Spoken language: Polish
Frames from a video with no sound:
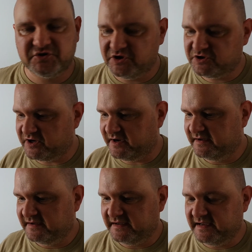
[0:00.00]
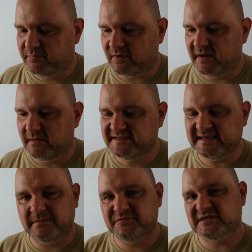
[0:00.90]
życie i problemy, z
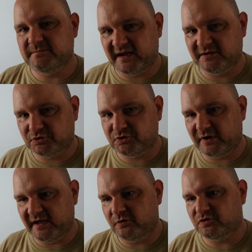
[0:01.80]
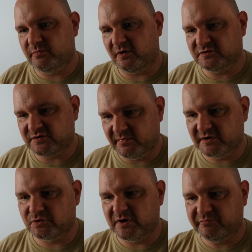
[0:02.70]
jakimi się zmaga doktor Kękuś, bo osoby,
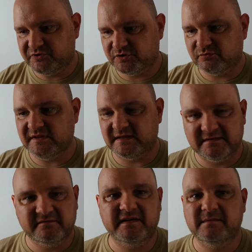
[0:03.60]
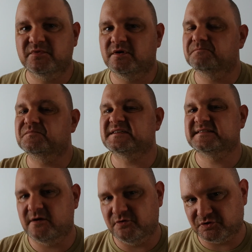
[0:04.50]
które przyszły na ten film, no,
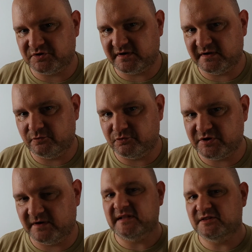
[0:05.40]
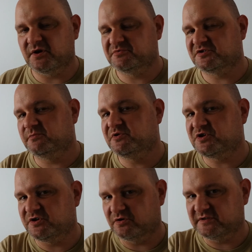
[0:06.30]
znają doktora Kękusia. No ale dobrze, żeby
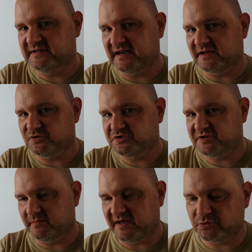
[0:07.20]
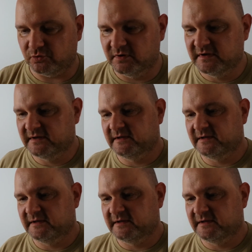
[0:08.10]
się nie oddalać od tematu.